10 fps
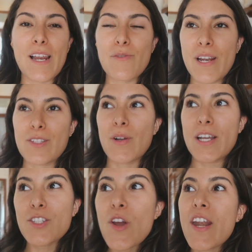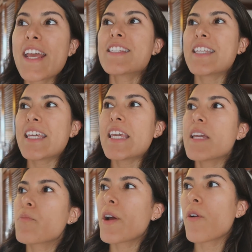en algunas ocasiones
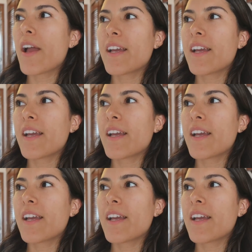y bueno,